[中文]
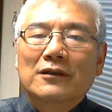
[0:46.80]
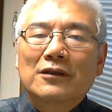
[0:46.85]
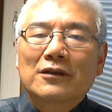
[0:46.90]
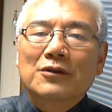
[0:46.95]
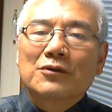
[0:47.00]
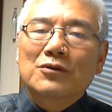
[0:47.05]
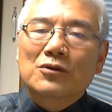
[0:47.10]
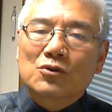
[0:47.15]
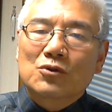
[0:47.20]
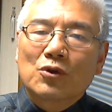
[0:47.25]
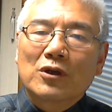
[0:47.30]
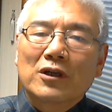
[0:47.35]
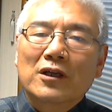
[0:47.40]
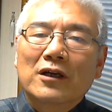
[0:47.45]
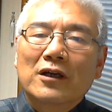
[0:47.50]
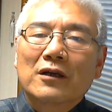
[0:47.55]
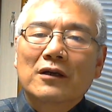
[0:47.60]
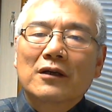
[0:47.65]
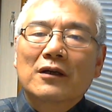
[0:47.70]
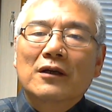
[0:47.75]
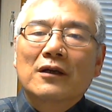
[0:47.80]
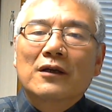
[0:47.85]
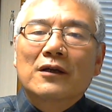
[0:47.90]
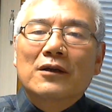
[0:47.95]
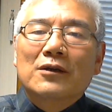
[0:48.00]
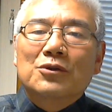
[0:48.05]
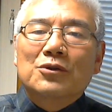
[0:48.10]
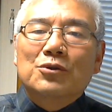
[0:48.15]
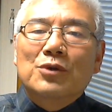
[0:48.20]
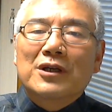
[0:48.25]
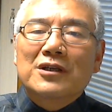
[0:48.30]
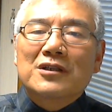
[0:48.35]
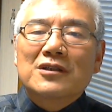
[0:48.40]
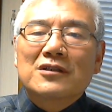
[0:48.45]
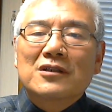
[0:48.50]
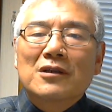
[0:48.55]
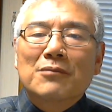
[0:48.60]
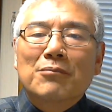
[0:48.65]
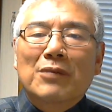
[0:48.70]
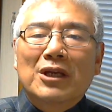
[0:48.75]
也就是说呢，全
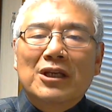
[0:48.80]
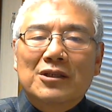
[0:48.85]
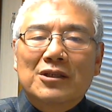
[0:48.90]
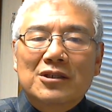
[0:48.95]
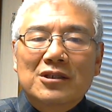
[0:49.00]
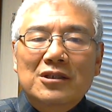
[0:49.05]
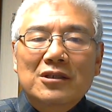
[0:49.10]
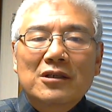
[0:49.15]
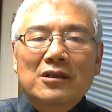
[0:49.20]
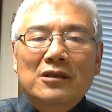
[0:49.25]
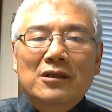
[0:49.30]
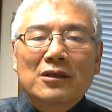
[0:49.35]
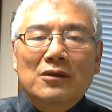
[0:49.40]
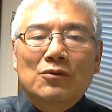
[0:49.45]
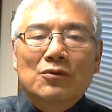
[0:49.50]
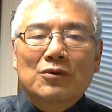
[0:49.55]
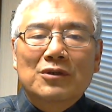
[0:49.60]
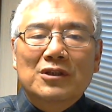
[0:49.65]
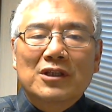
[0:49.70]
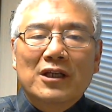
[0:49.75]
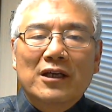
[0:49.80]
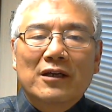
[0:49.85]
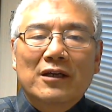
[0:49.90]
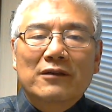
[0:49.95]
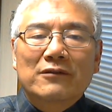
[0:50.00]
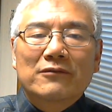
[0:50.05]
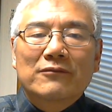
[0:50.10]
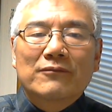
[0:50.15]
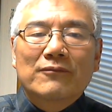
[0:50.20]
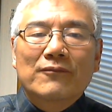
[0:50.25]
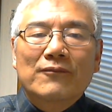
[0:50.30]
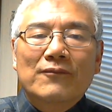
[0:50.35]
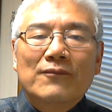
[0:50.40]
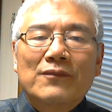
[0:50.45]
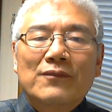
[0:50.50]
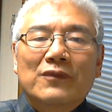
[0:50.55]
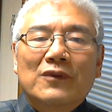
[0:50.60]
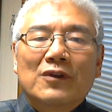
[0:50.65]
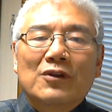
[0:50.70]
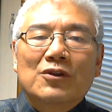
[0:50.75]
世界每七个人中间
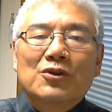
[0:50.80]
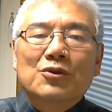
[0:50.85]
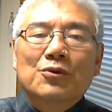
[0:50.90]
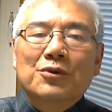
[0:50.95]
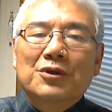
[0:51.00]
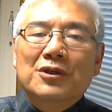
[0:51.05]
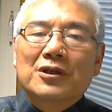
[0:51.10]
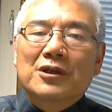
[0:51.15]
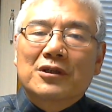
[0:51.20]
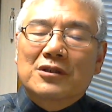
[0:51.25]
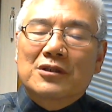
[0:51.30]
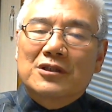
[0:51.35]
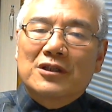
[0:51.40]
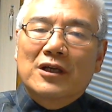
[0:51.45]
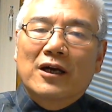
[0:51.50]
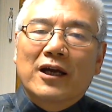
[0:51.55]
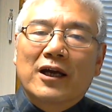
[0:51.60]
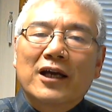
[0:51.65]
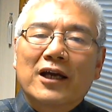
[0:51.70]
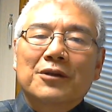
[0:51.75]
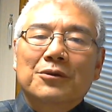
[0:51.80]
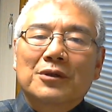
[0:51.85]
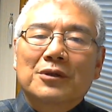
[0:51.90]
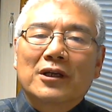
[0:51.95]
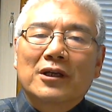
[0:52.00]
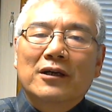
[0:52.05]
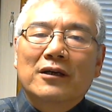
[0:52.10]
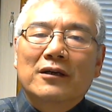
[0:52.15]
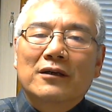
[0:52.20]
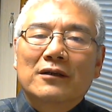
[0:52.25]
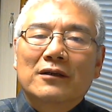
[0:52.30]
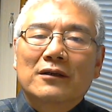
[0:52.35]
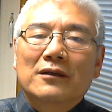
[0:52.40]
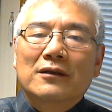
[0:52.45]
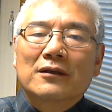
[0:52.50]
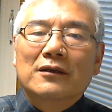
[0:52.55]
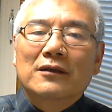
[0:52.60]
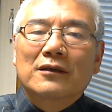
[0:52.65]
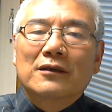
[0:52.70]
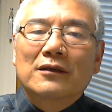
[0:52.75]
就有一个是讲汉语的。
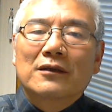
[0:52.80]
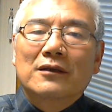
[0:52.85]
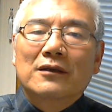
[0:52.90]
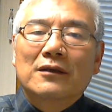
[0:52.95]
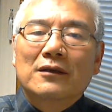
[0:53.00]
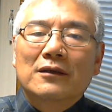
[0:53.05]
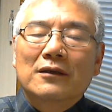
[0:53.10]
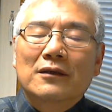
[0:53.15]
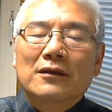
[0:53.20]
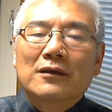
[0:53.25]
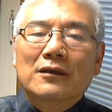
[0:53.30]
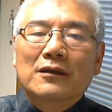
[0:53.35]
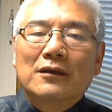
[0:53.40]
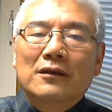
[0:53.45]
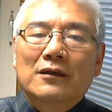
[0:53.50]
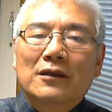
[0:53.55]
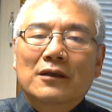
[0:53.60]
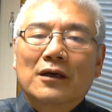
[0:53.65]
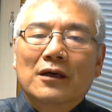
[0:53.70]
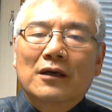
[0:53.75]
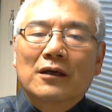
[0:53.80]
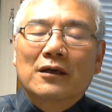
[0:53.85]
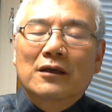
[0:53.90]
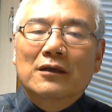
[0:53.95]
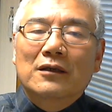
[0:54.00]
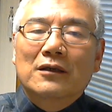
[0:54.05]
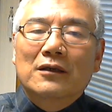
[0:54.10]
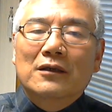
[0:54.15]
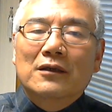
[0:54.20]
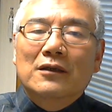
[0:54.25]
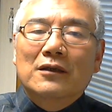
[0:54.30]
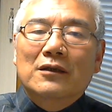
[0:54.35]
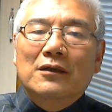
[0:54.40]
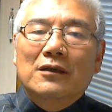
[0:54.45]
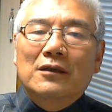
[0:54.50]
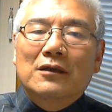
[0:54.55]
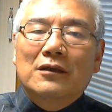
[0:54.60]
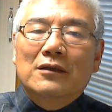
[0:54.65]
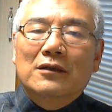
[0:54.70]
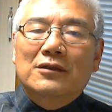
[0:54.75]
那
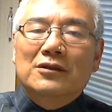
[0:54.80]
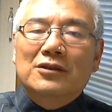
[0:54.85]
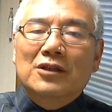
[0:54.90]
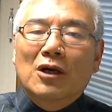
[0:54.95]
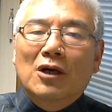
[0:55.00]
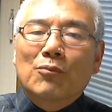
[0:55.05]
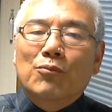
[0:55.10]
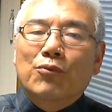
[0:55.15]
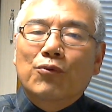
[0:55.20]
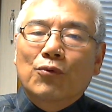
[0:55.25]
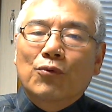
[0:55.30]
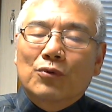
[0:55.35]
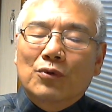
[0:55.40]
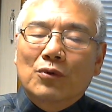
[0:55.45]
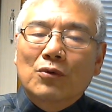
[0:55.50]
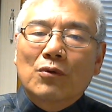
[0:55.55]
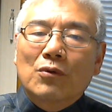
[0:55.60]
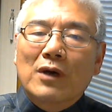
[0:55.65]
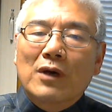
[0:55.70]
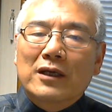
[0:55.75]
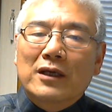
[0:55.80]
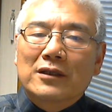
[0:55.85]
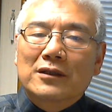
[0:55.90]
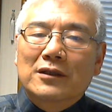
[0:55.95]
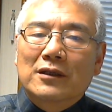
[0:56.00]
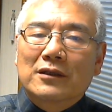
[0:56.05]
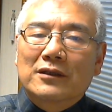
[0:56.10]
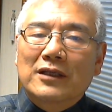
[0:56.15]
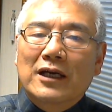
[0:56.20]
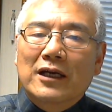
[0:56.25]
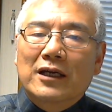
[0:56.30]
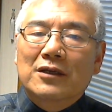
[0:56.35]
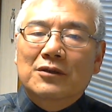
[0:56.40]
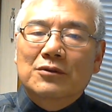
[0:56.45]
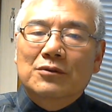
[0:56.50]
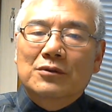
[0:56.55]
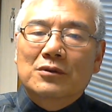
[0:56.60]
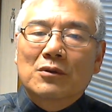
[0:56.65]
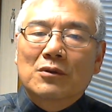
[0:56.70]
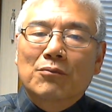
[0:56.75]
讲普通话的呢，大概
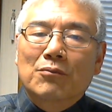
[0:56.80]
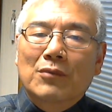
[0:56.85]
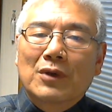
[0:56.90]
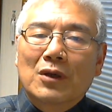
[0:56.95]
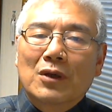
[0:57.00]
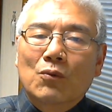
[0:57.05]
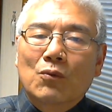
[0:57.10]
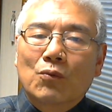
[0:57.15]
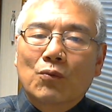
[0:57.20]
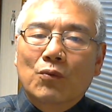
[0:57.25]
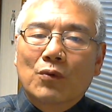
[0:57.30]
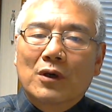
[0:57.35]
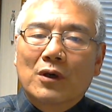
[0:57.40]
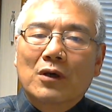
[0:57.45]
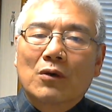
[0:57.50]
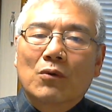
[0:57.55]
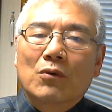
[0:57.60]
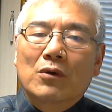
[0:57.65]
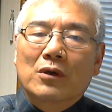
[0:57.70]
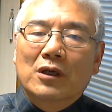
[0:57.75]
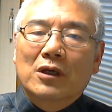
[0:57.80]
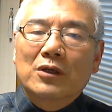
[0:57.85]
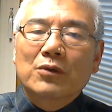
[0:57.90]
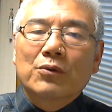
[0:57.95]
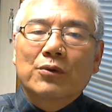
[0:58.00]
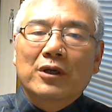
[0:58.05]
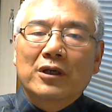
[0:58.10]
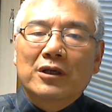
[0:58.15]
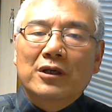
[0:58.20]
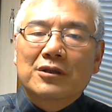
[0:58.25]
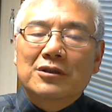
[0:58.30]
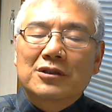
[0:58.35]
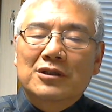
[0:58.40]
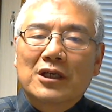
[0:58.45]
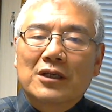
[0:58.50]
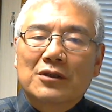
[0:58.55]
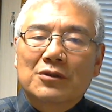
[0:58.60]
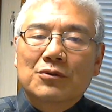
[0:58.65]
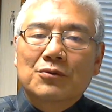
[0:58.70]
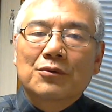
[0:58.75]
就是每五个或者六个人之
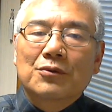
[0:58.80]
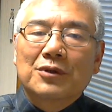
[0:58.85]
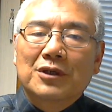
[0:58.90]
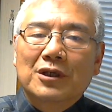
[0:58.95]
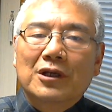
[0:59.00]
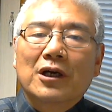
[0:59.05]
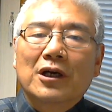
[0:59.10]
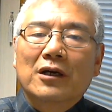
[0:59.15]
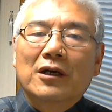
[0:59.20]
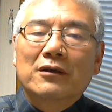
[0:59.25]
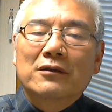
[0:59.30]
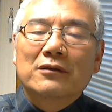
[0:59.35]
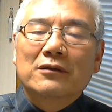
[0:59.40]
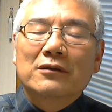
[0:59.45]
间就有一个。